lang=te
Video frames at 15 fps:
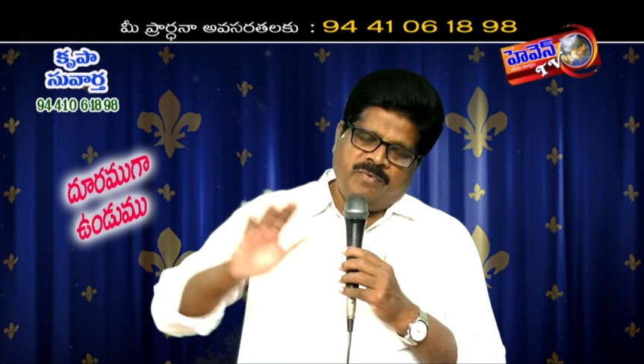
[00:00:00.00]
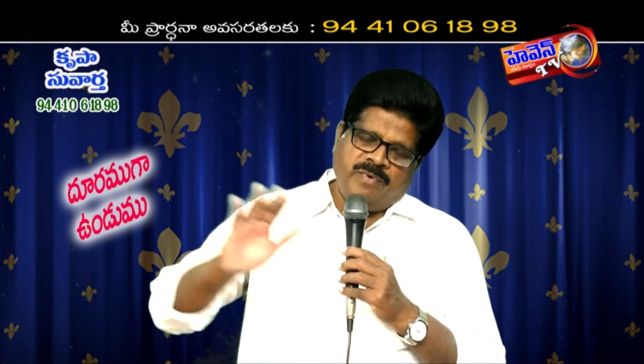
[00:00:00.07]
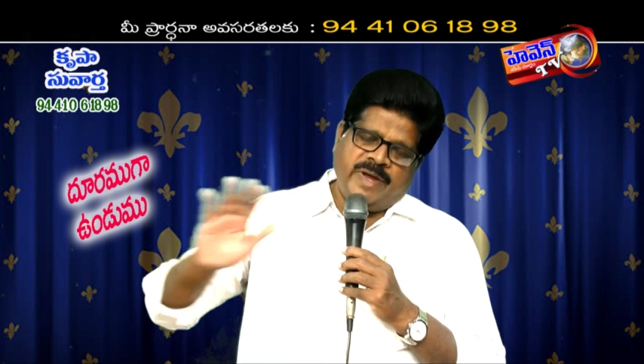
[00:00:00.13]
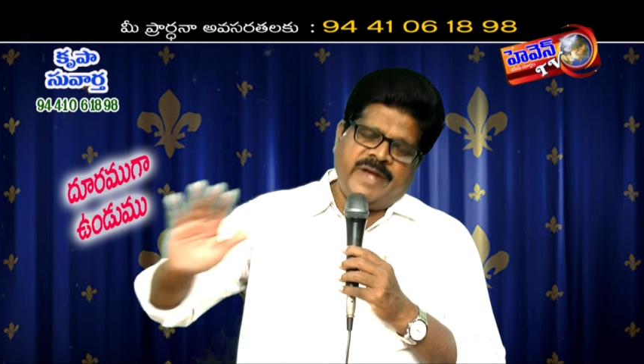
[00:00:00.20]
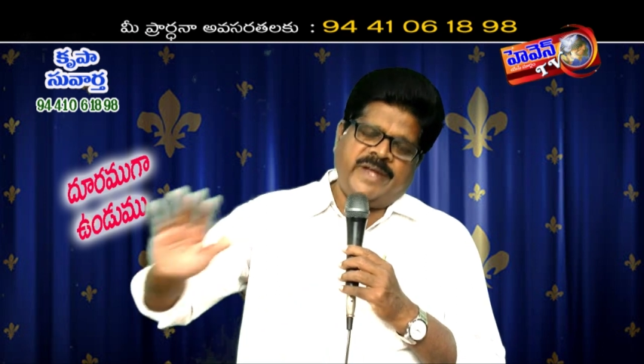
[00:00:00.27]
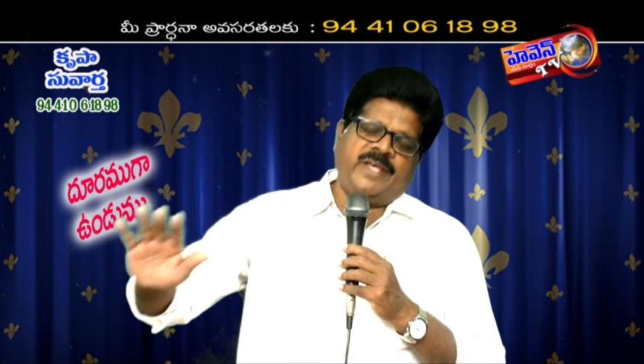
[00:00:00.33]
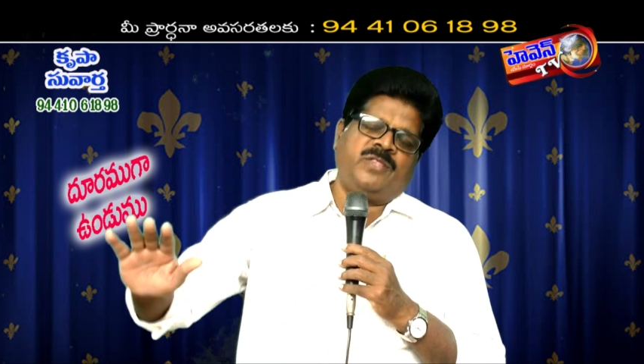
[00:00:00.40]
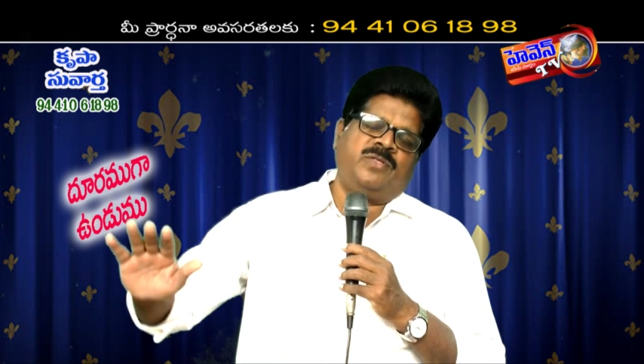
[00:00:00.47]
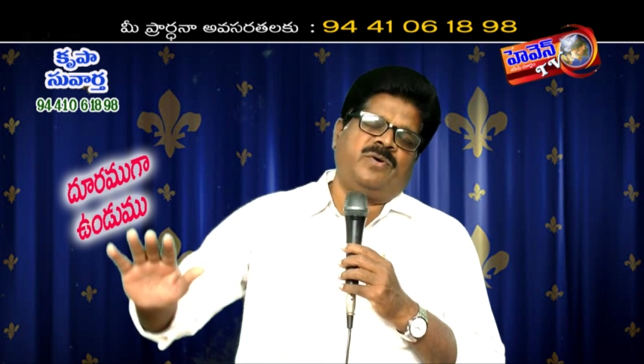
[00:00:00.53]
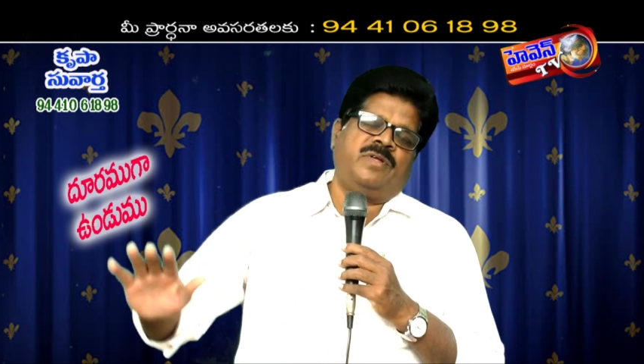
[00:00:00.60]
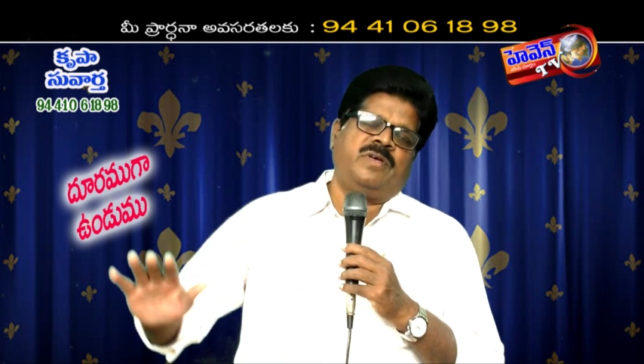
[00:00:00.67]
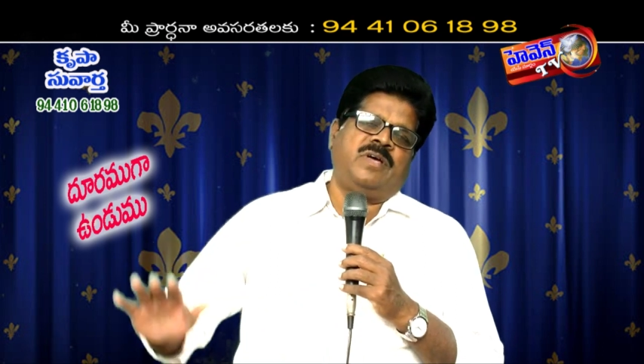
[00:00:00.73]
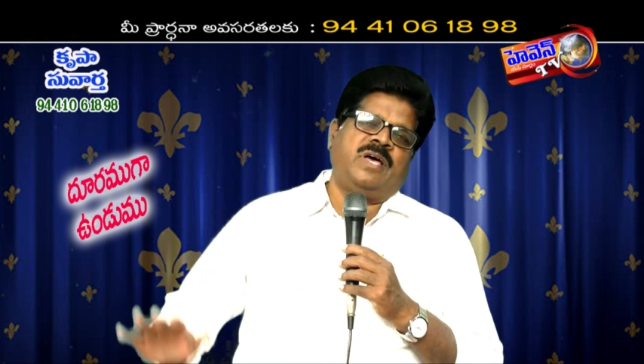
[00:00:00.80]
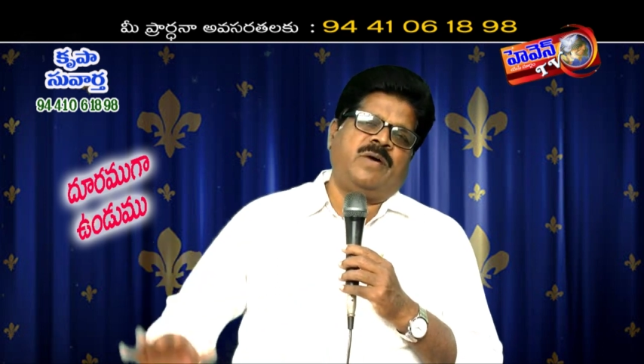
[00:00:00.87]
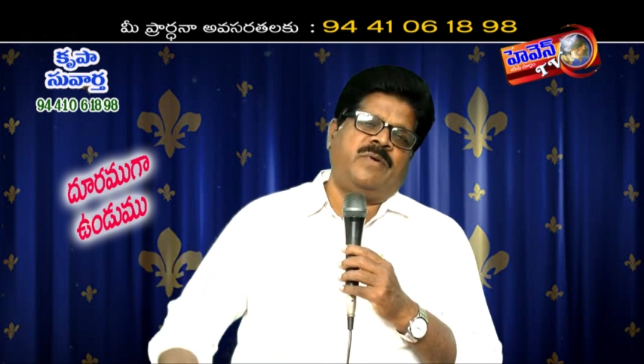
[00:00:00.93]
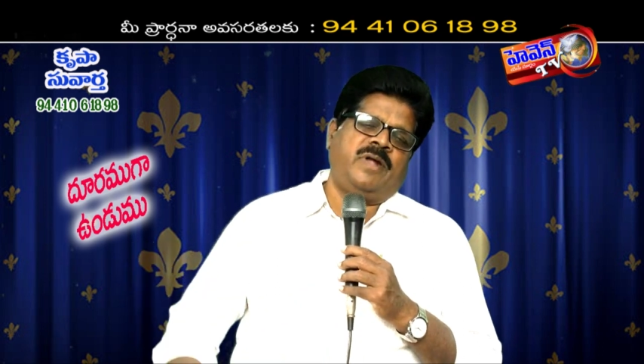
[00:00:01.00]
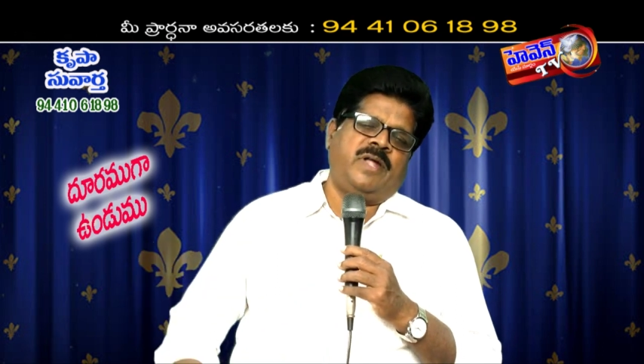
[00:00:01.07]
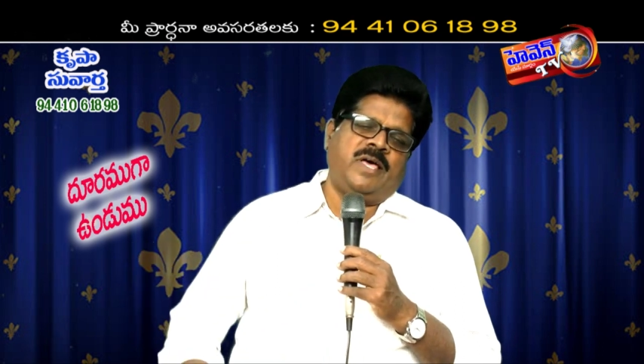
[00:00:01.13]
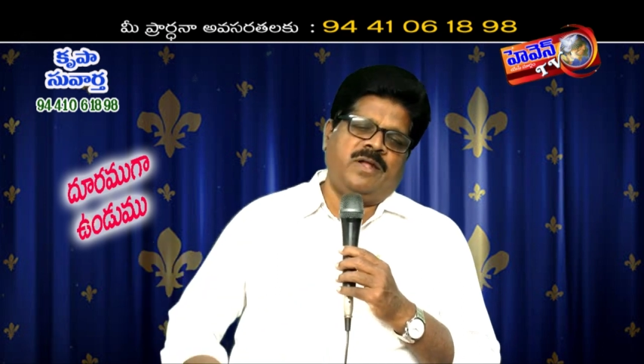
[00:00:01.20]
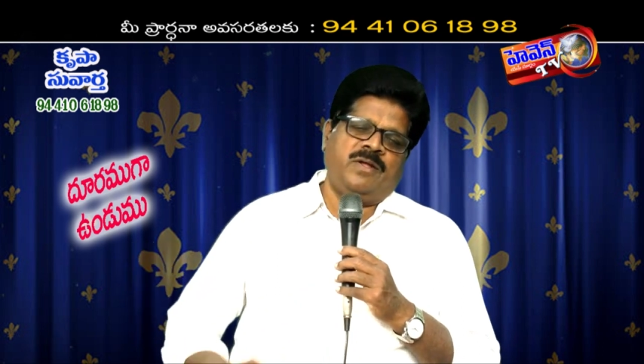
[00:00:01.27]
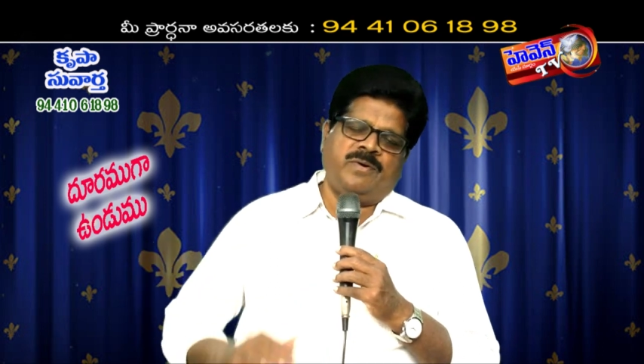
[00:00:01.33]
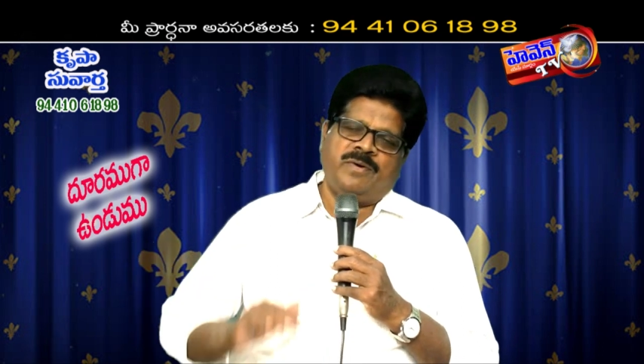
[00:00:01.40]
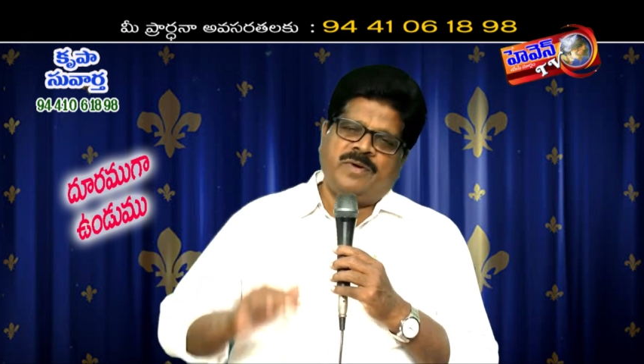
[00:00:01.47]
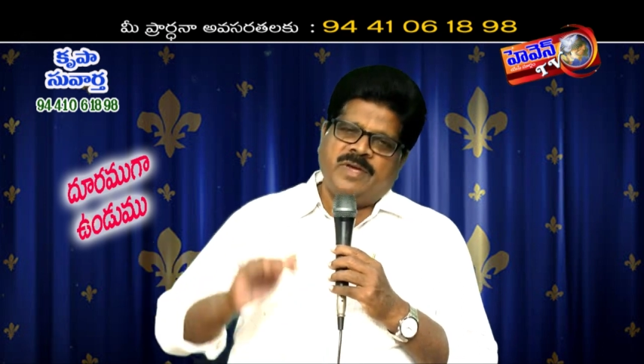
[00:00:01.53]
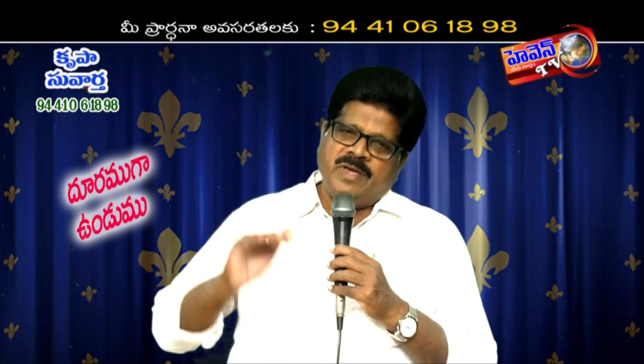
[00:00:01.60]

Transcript: వేటికి దూరంగా ఉండాలో